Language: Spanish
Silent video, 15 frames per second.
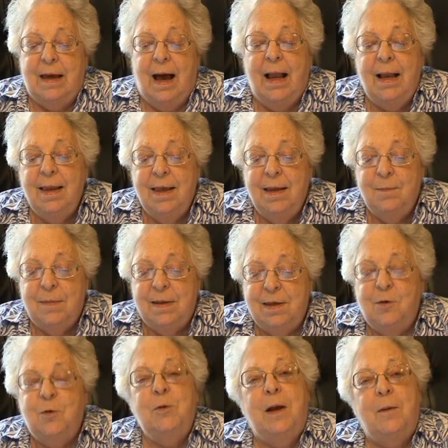Alguien me
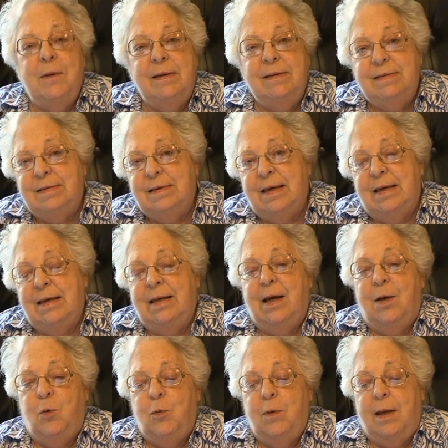dijo una vez que
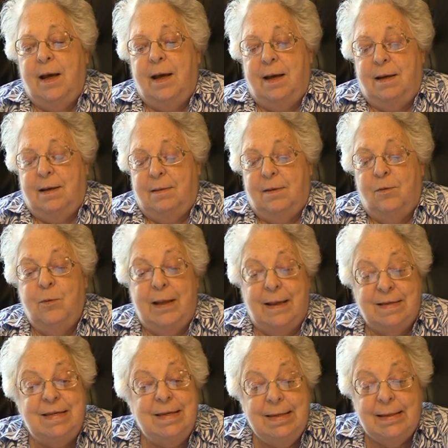era una,
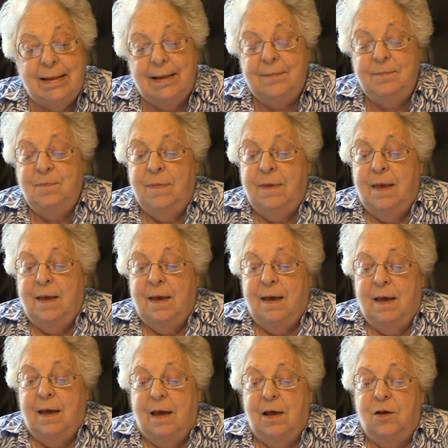una china,
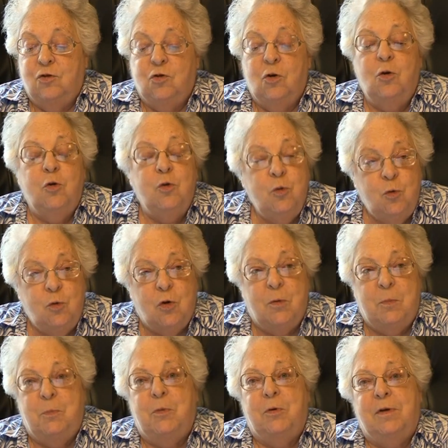yo lo
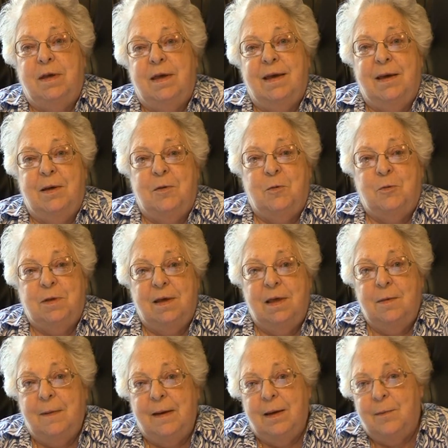dudo porque
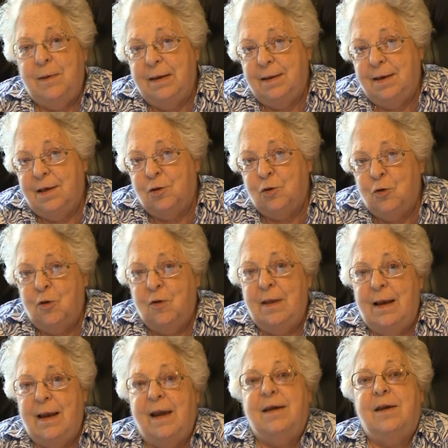ustedes van a ver que
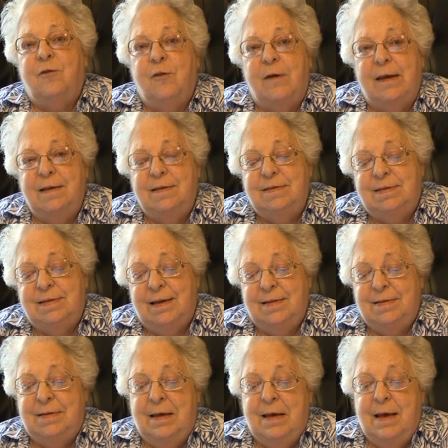todas las
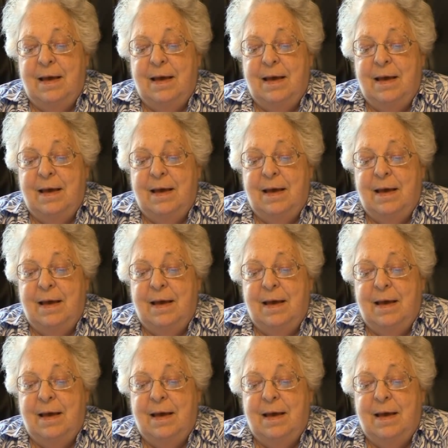referencias